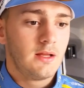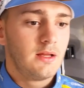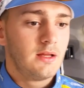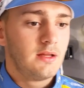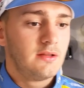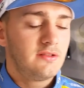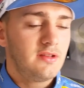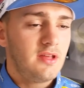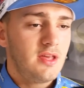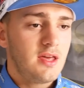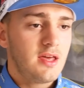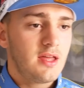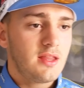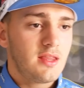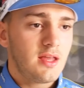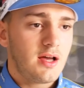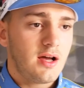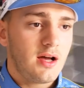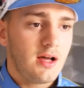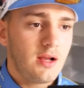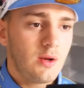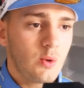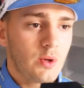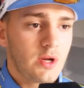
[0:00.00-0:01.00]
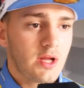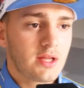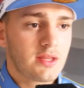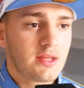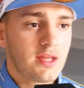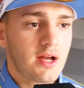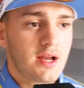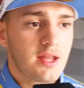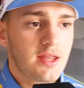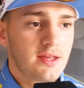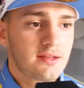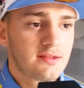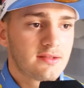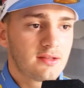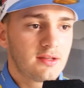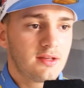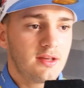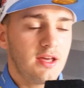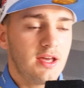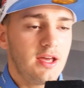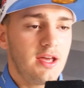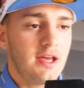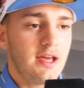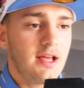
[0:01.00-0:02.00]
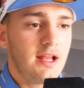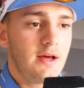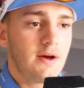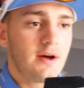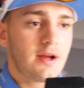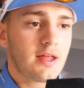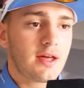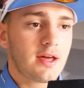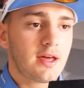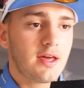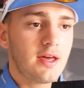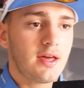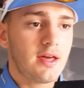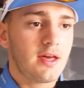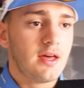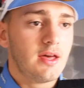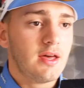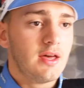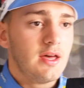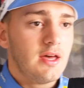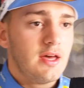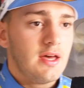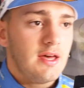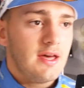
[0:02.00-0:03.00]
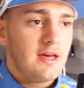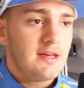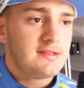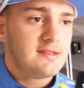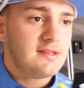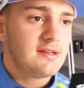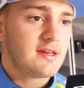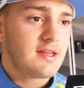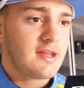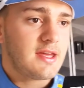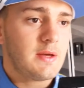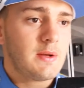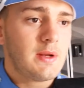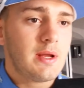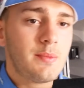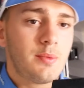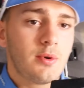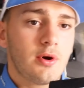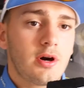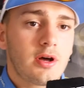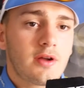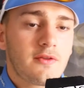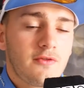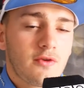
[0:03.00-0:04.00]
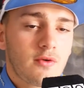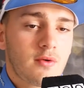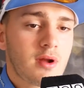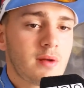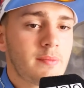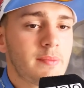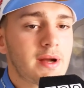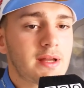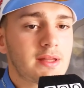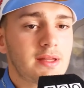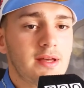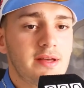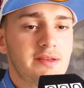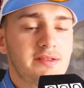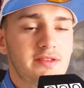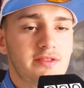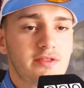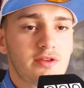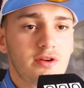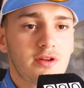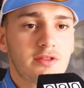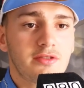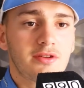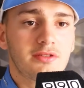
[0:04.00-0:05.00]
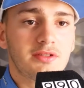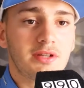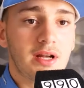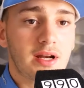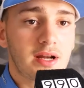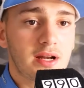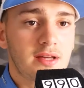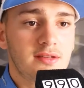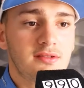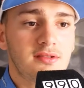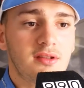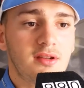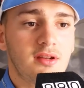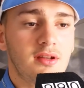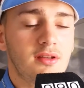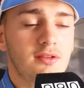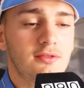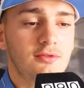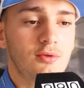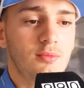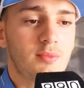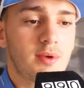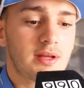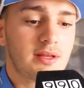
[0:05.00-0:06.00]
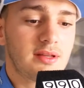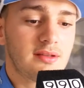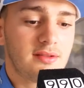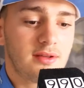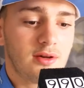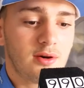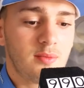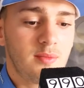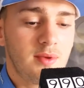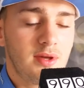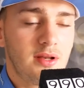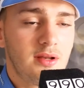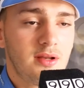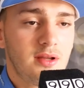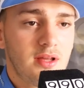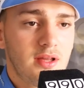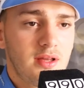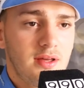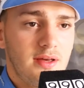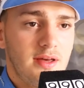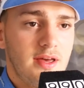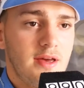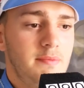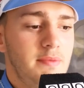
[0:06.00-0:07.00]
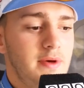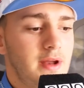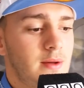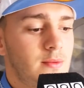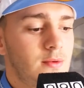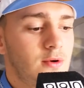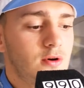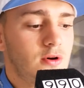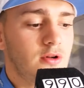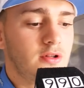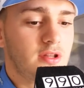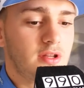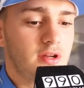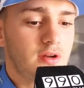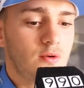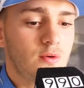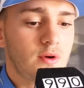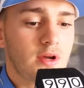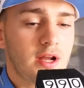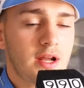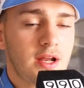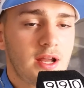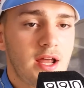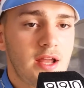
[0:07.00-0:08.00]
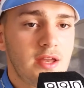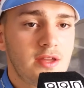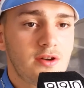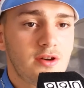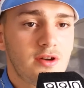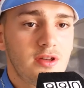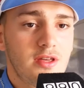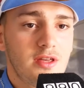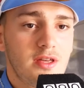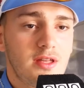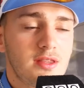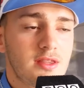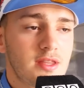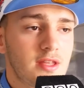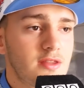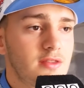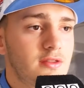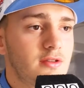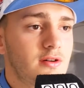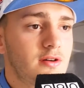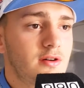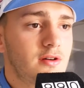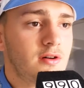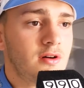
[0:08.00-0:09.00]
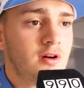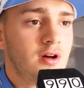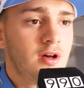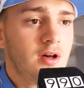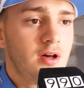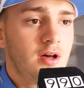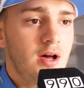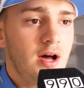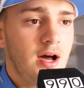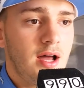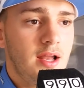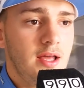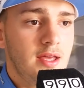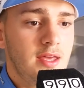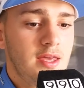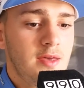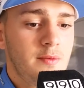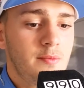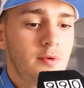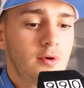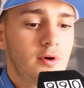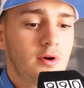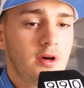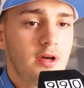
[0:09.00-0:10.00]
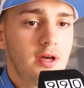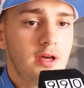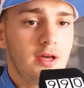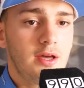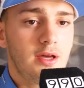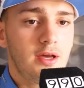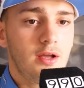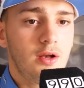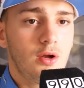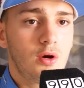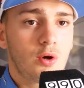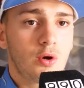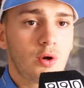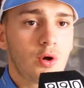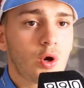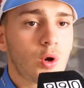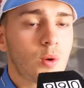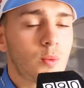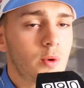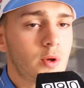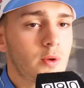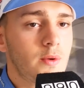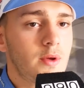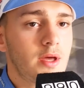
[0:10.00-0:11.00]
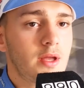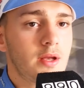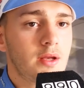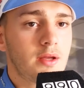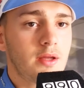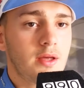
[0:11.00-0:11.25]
Sí, ¿qué tal? Buenas tardes. Eh, la verdad que es increíble poder formar parte de Citroën Total Racing en Super TC 2000. Esperamos tener un gran año y en tanto al equipo eh, lo conozco muy bien.